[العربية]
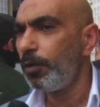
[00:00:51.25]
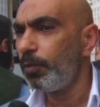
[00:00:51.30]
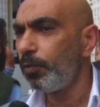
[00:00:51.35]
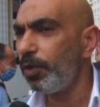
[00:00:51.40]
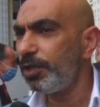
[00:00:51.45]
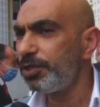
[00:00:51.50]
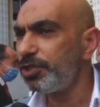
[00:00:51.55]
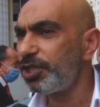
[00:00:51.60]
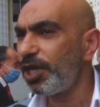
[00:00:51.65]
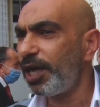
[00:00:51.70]

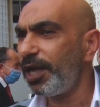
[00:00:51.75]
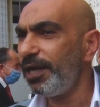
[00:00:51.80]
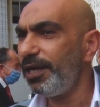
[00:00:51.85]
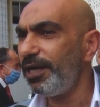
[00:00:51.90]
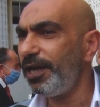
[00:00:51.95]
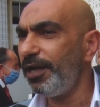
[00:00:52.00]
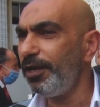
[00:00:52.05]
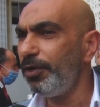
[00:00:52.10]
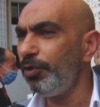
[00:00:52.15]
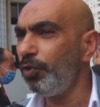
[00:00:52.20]
وجه
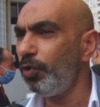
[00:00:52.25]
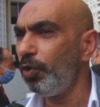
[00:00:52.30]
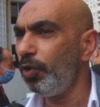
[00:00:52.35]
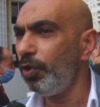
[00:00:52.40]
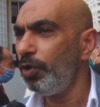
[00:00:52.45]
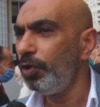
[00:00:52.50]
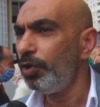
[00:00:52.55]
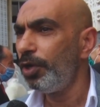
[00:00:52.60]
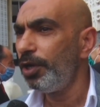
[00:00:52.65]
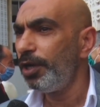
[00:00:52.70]

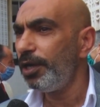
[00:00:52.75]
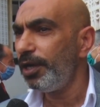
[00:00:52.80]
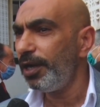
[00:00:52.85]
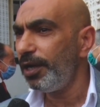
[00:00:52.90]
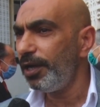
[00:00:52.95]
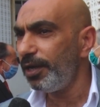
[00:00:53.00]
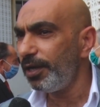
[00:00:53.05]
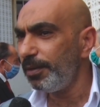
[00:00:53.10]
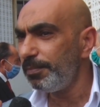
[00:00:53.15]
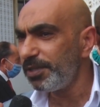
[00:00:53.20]
لانه
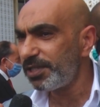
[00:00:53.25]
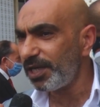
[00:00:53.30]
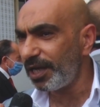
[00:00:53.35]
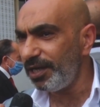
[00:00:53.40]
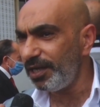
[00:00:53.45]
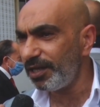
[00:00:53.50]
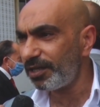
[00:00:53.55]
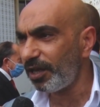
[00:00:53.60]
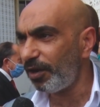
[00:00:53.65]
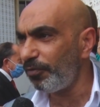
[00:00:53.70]

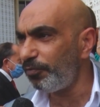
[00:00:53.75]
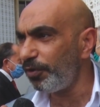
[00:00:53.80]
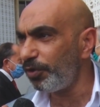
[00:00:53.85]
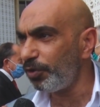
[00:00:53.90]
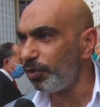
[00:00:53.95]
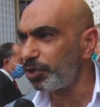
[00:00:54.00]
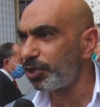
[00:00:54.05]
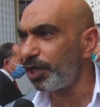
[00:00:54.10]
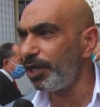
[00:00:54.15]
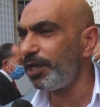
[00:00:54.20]
ميزانية
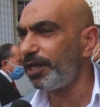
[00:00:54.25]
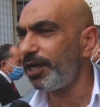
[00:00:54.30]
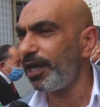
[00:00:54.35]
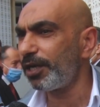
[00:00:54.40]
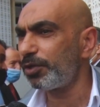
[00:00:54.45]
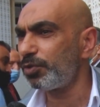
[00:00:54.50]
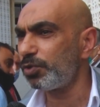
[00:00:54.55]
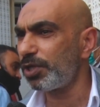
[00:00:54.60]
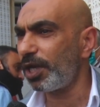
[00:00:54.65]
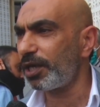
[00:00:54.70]
2020
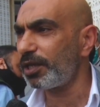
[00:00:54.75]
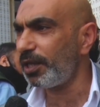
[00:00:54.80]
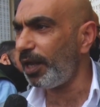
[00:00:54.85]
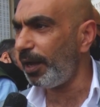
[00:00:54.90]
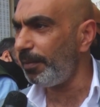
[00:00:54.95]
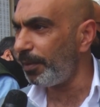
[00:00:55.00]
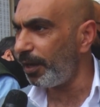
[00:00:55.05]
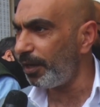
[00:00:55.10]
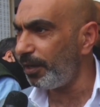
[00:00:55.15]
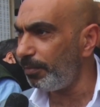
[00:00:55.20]
كانت وزارة
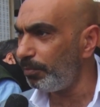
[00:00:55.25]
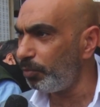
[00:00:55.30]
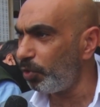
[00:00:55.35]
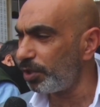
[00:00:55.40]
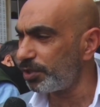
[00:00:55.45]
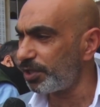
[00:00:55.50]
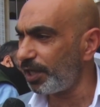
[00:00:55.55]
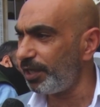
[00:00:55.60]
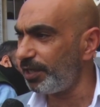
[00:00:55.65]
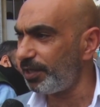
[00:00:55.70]
العمل
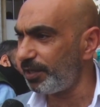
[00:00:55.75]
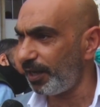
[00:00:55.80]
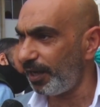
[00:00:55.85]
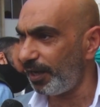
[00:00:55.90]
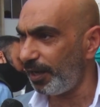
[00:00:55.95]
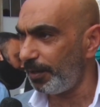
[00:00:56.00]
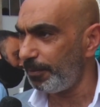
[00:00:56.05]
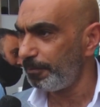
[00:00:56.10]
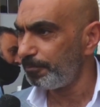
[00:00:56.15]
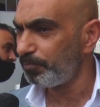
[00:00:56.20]

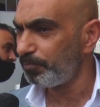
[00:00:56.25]
موازنتها